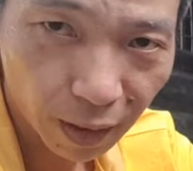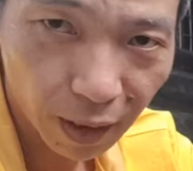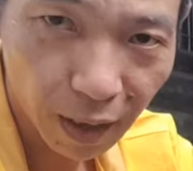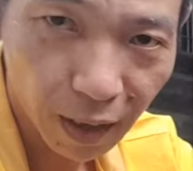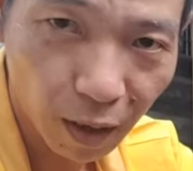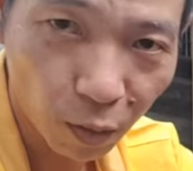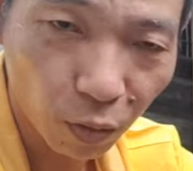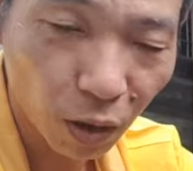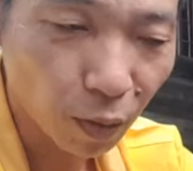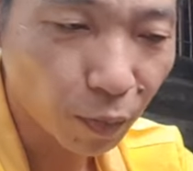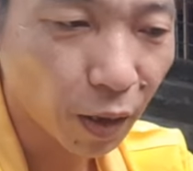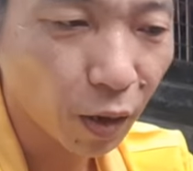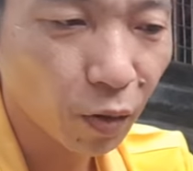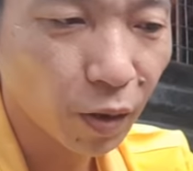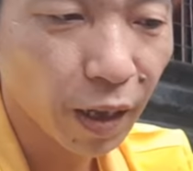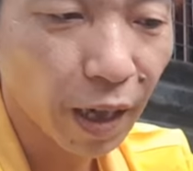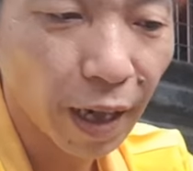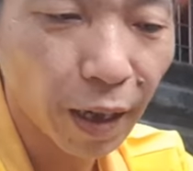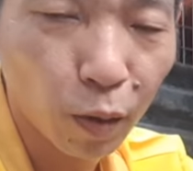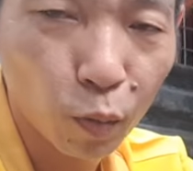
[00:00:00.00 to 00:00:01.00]
nên giống là mấy
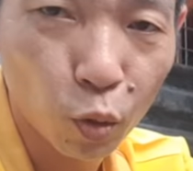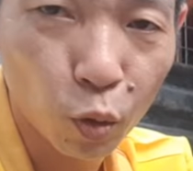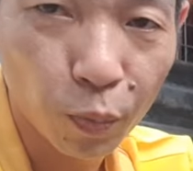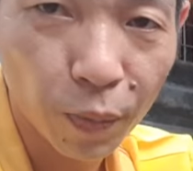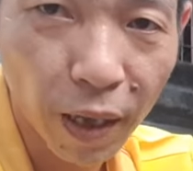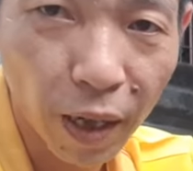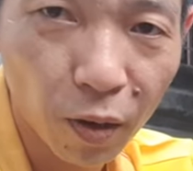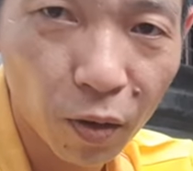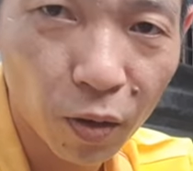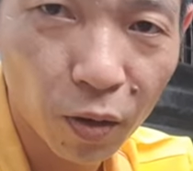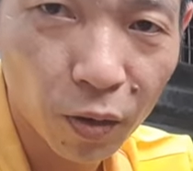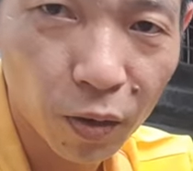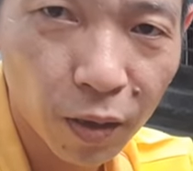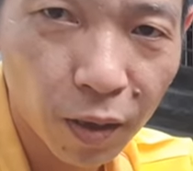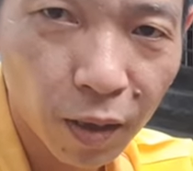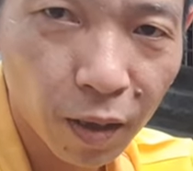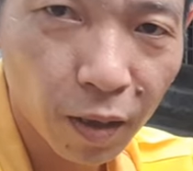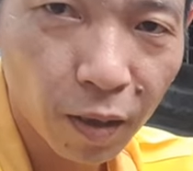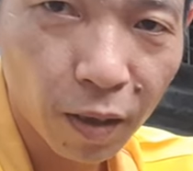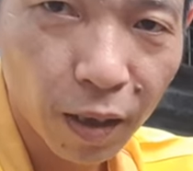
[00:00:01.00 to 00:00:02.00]
con cái nó bụp nhau.
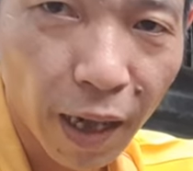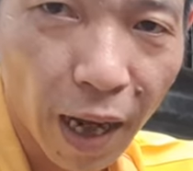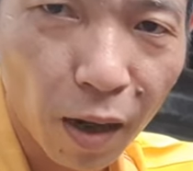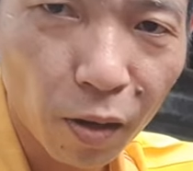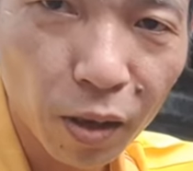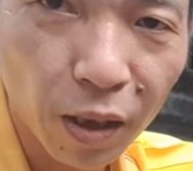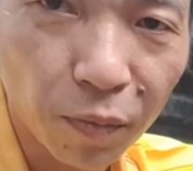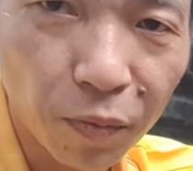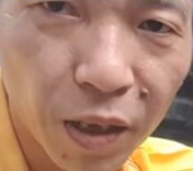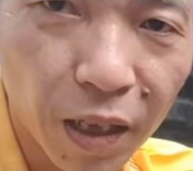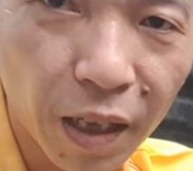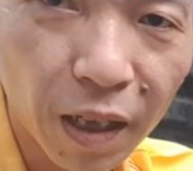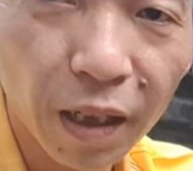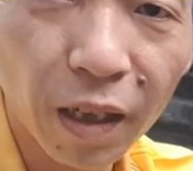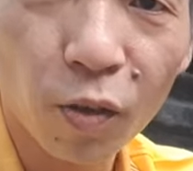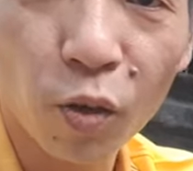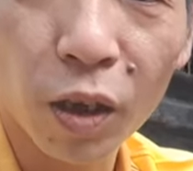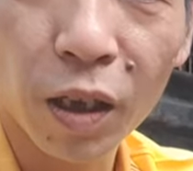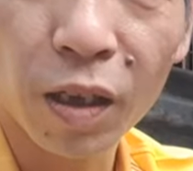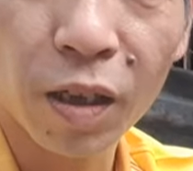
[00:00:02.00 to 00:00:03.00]
Cáo thậm chí là
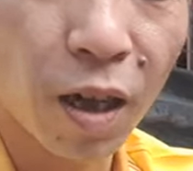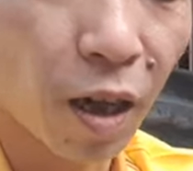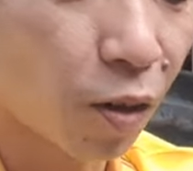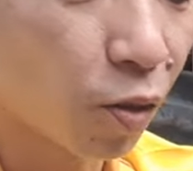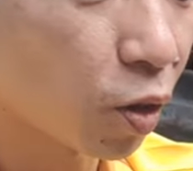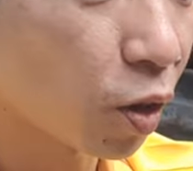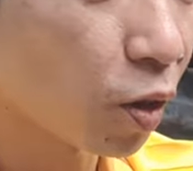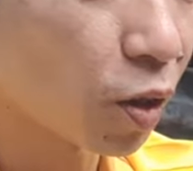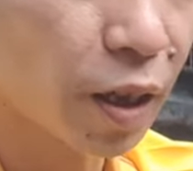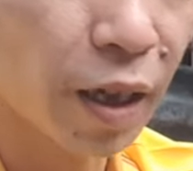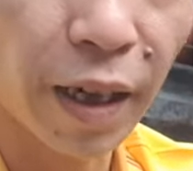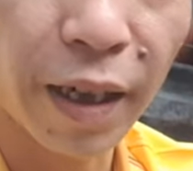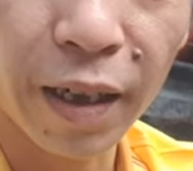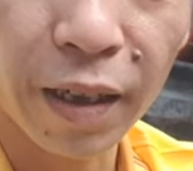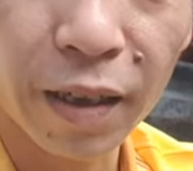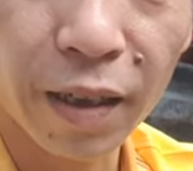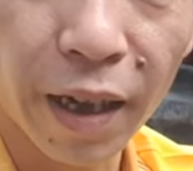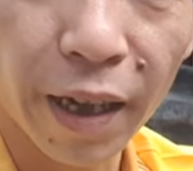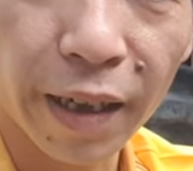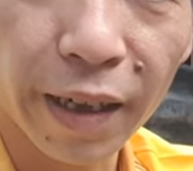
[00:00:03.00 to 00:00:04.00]
còn nhường, còn
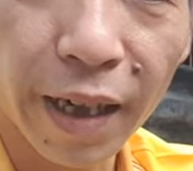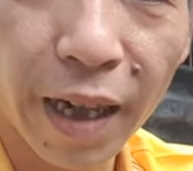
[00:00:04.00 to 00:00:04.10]
thành thành